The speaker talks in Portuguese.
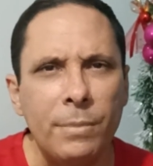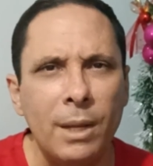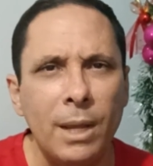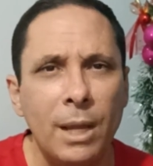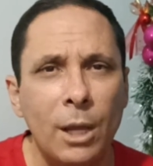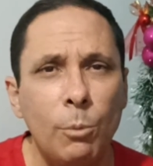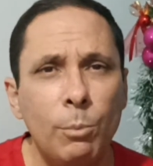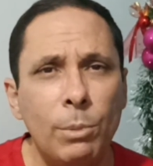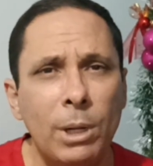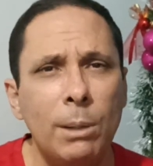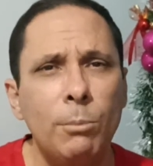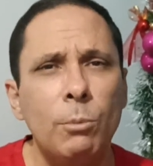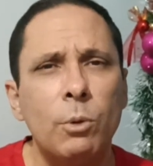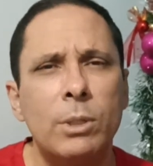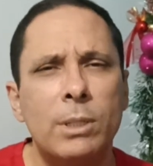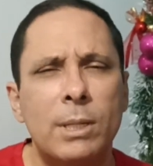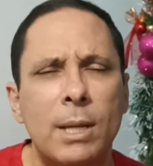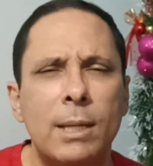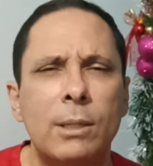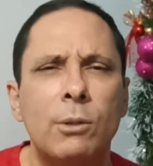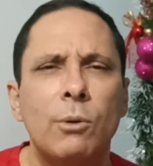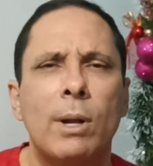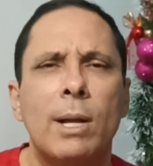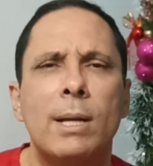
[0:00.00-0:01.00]
Eu me lembro uma
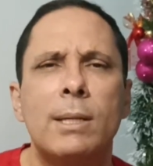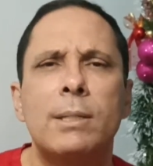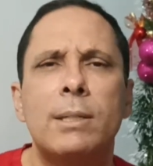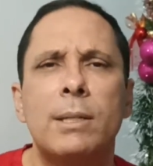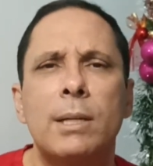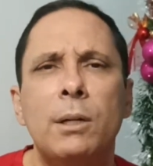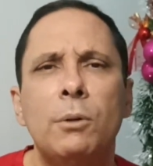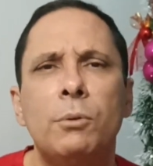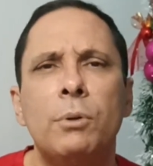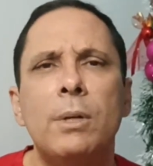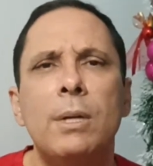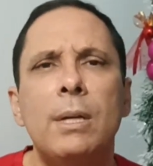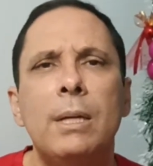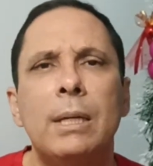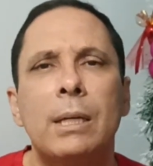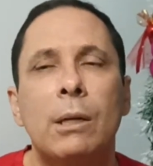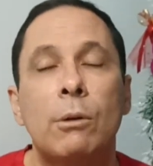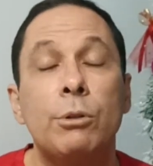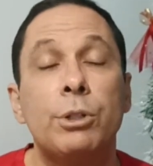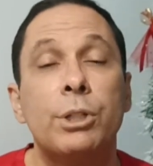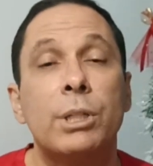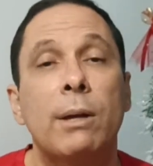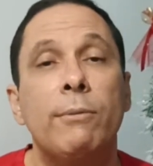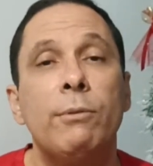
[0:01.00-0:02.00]
certa ocasião
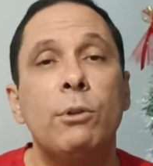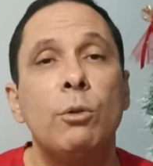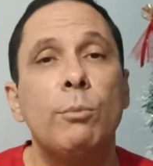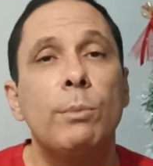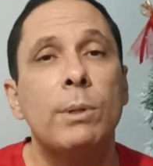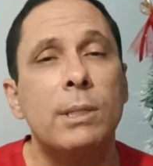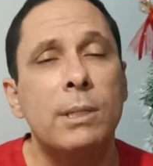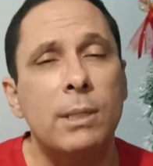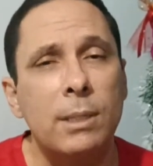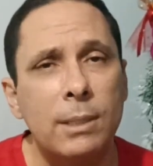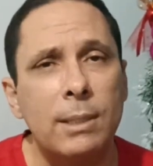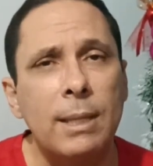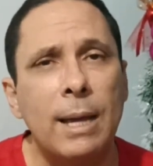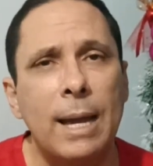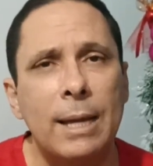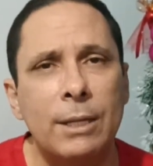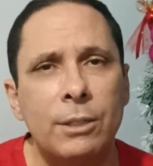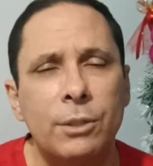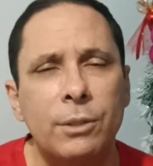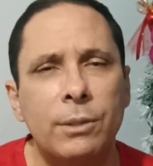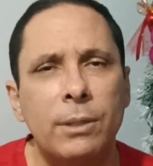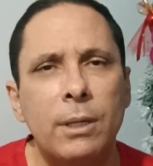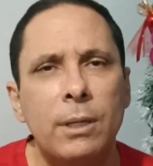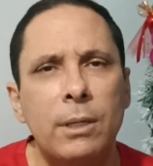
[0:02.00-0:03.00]
que eu estava numa
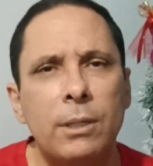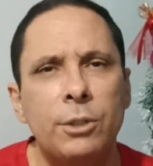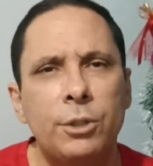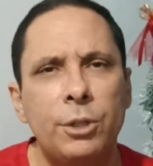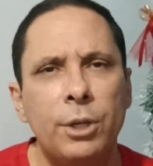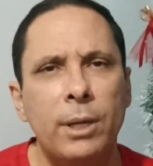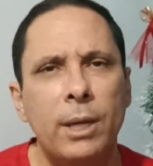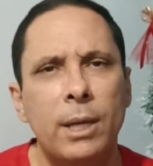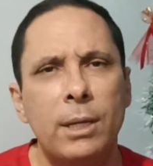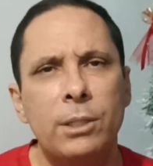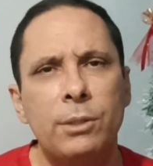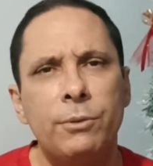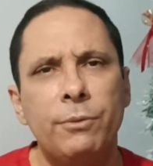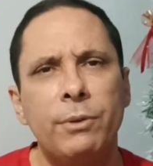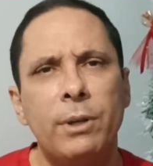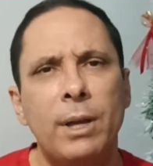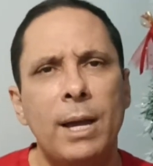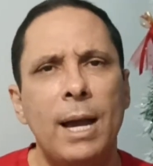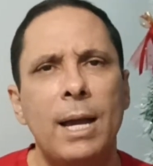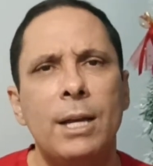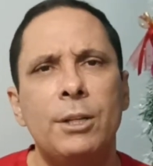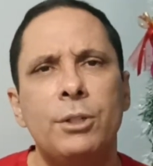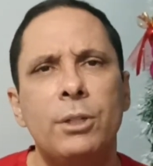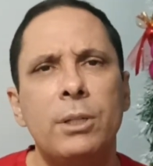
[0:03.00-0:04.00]
cidade. Cheguei de
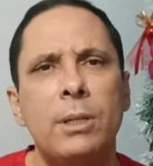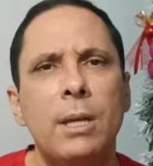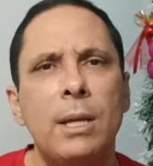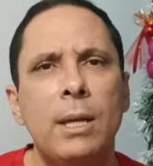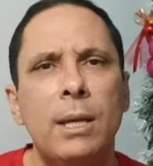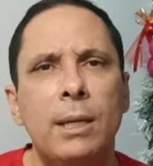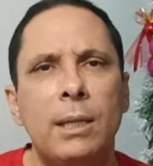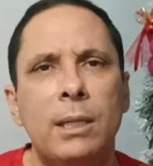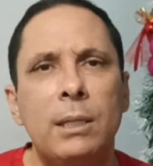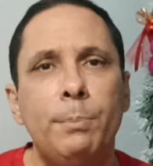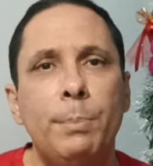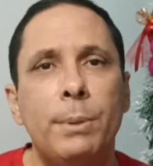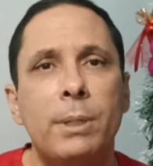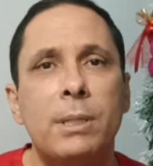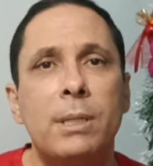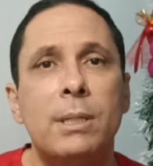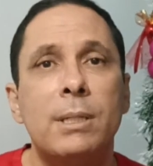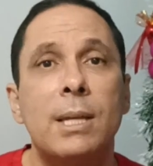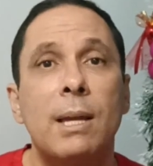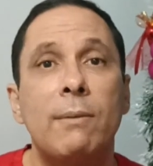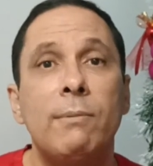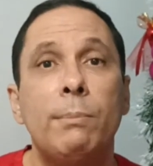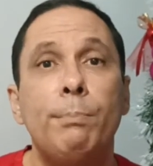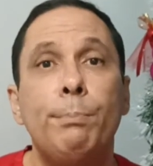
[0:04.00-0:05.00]
viagem e
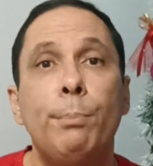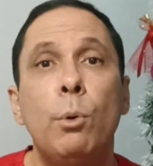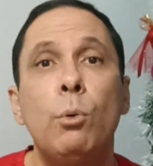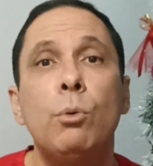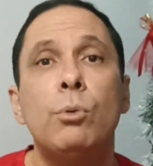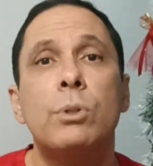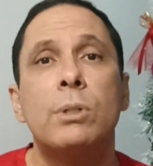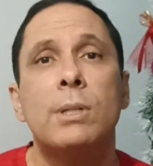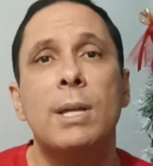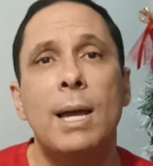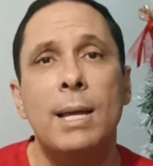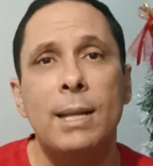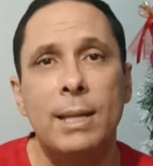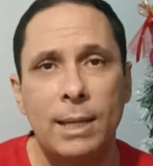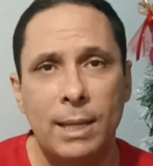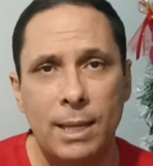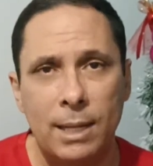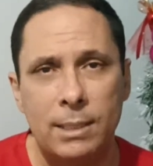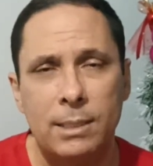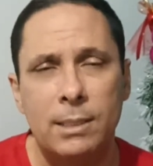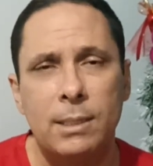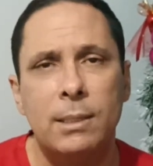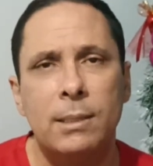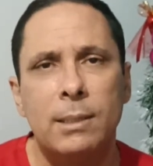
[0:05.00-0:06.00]
precisava pousar
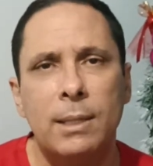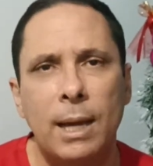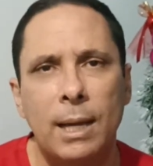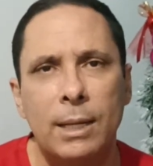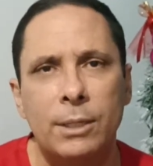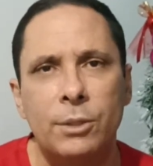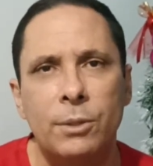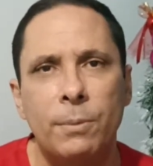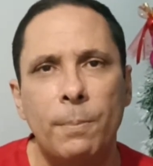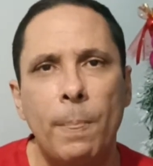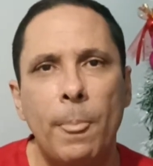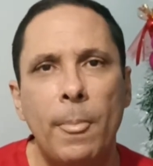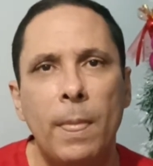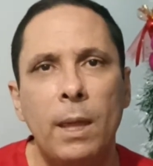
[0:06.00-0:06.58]
naquela cidade.